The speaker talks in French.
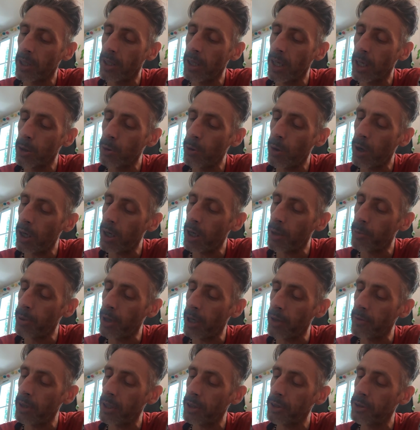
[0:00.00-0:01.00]
la gloire à la
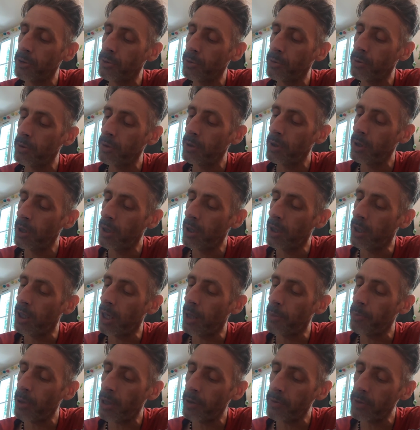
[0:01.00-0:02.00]
perversion,
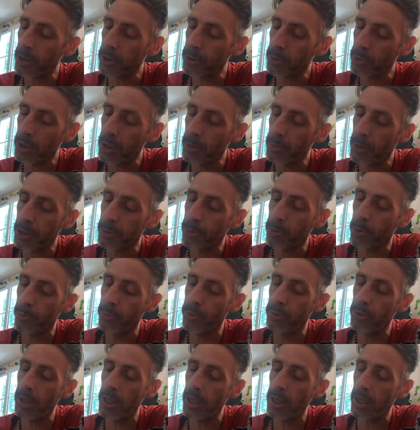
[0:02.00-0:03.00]
la perversion des masses
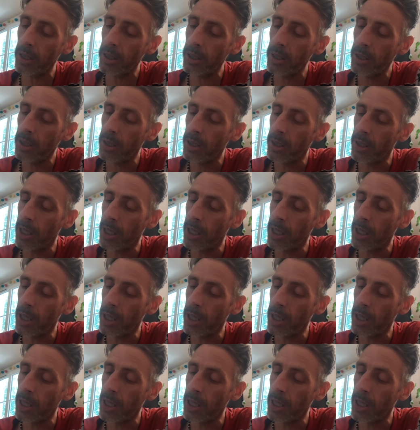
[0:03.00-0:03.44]
populaires,